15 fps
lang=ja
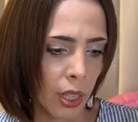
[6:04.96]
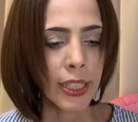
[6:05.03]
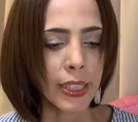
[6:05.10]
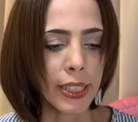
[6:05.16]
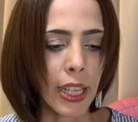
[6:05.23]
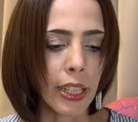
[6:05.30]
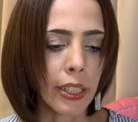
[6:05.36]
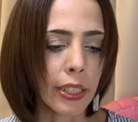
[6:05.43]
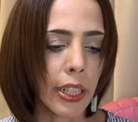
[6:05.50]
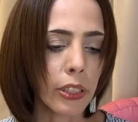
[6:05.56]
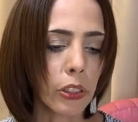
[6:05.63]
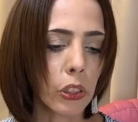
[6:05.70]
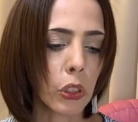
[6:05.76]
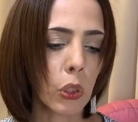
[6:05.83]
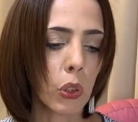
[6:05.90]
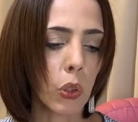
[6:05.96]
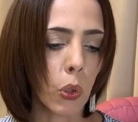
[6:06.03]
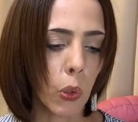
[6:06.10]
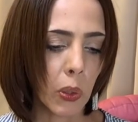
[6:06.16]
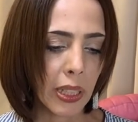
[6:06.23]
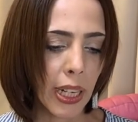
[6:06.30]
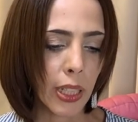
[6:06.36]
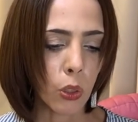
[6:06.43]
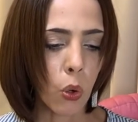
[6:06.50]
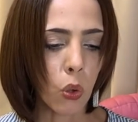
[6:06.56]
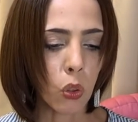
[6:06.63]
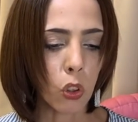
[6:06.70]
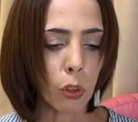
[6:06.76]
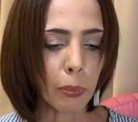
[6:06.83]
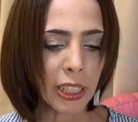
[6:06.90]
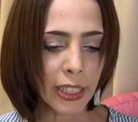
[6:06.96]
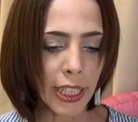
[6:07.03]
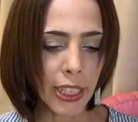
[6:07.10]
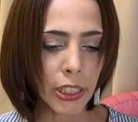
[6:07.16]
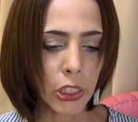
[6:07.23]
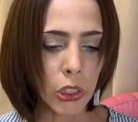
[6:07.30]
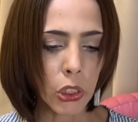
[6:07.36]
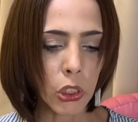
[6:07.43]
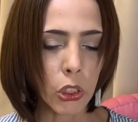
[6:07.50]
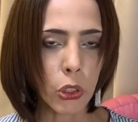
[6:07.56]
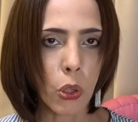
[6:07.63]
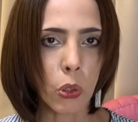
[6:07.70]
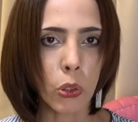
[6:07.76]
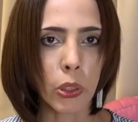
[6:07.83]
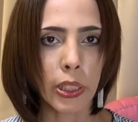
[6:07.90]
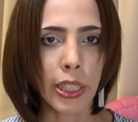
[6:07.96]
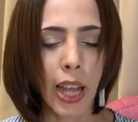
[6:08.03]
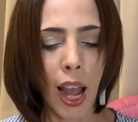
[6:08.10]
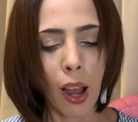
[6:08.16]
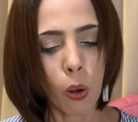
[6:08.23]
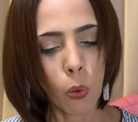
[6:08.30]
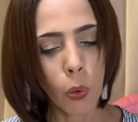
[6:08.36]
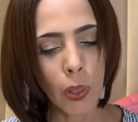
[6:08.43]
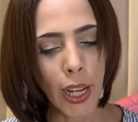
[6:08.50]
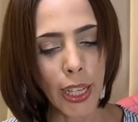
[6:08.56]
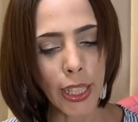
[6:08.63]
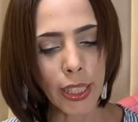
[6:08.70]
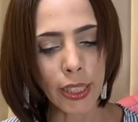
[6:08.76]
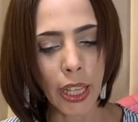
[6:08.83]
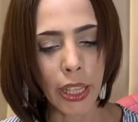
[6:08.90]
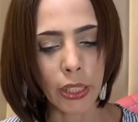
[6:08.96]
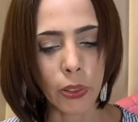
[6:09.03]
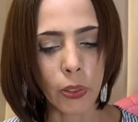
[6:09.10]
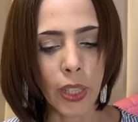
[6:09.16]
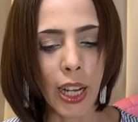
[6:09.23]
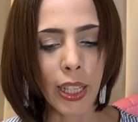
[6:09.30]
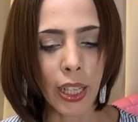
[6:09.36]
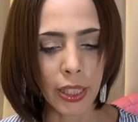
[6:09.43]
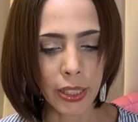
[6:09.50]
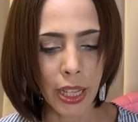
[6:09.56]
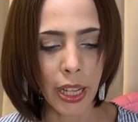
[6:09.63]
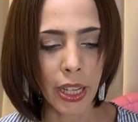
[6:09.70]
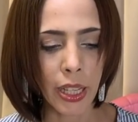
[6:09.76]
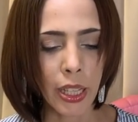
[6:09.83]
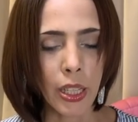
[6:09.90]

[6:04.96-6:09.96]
尖閣諸島がここまで中国に煽られている中で、